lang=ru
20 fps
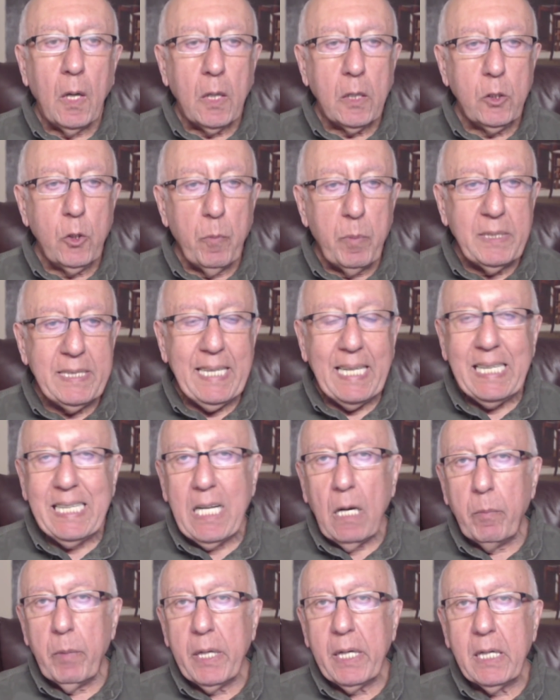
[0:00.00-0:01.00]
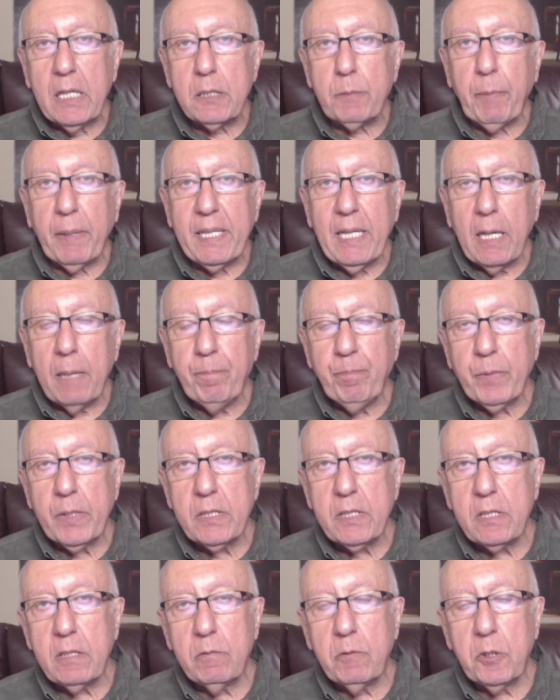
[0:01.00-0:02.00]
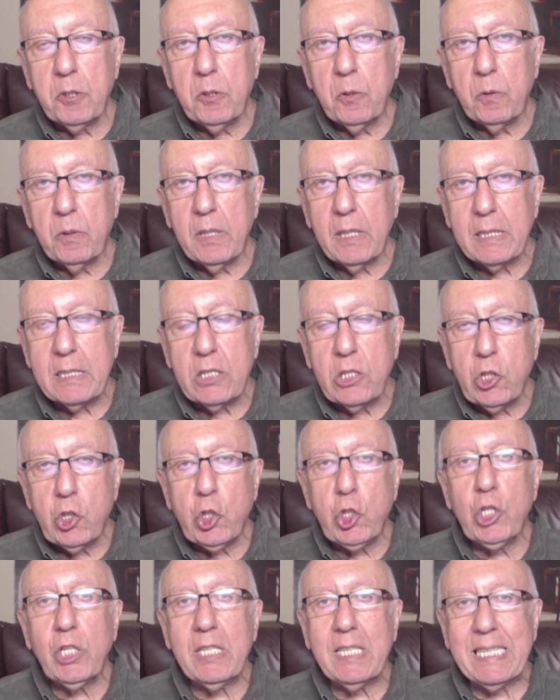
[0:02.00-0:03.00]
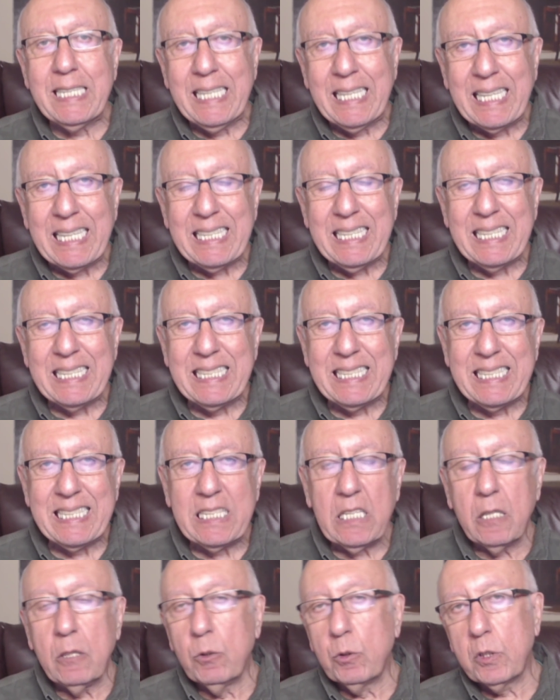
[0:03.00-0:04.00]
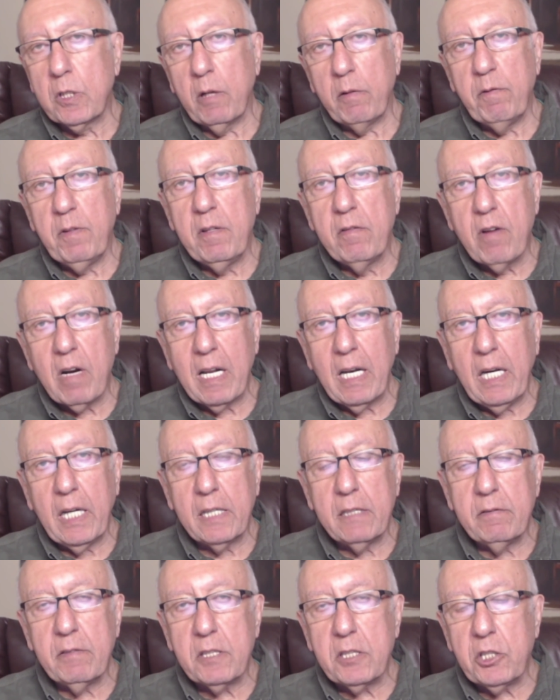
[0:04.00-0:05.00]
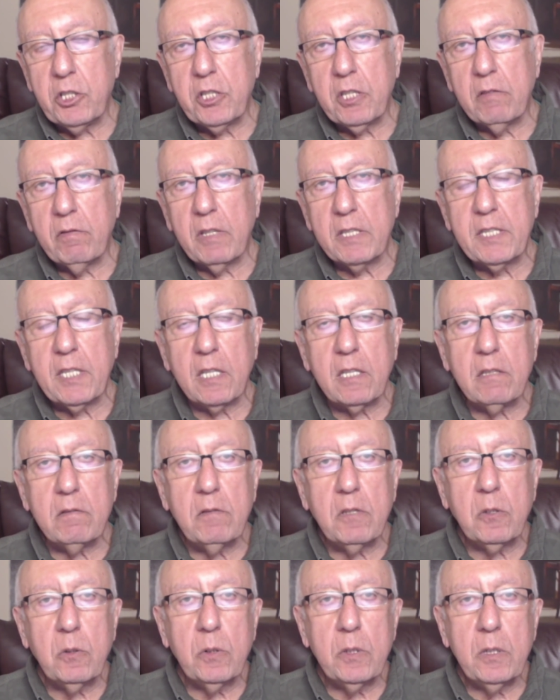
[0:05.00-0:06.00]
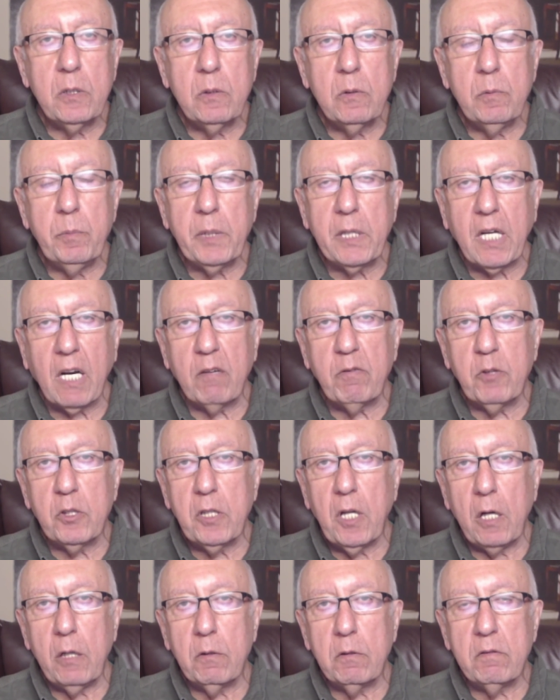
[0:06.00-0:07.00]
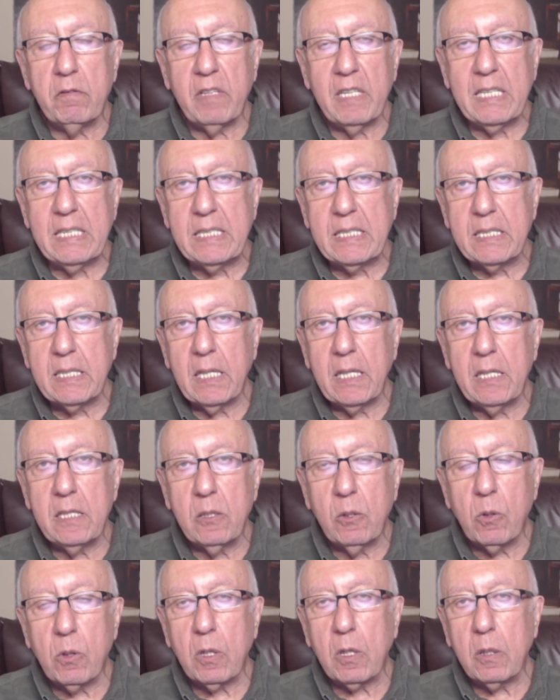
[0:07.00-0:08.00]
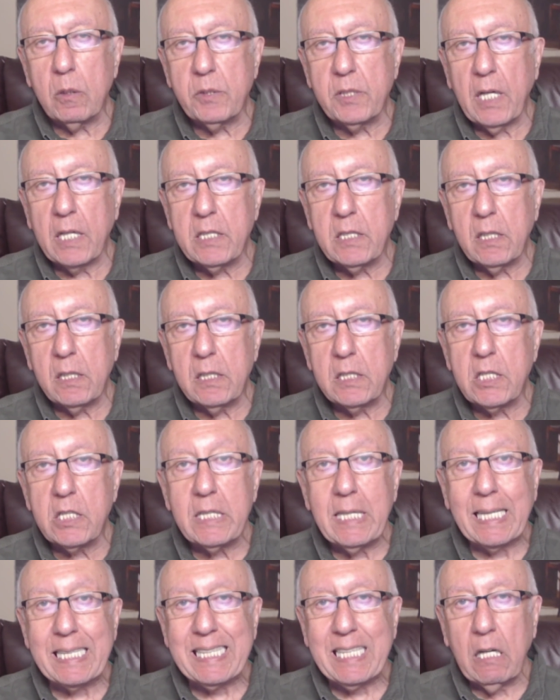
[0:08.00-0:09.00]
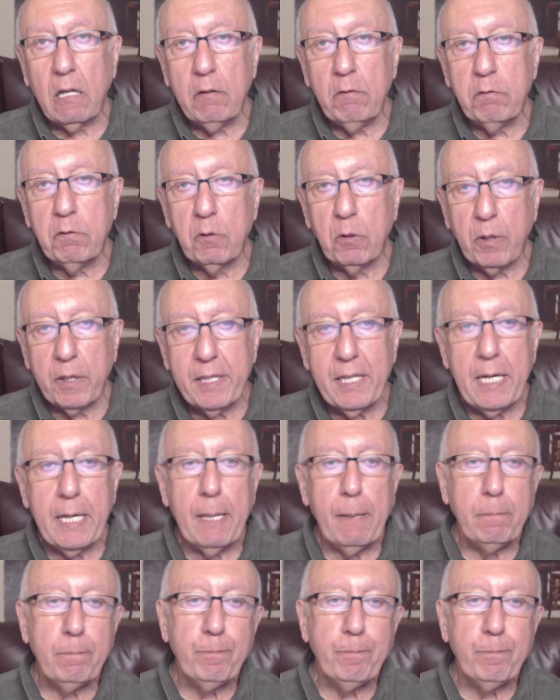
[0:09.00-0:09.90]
Добрый день, дамы и господа! Сегодня у нас 14 уже февраля 2020 года. У микрофона Леон Вайнстайн, город Лос-Анджелес, штат Калифорния.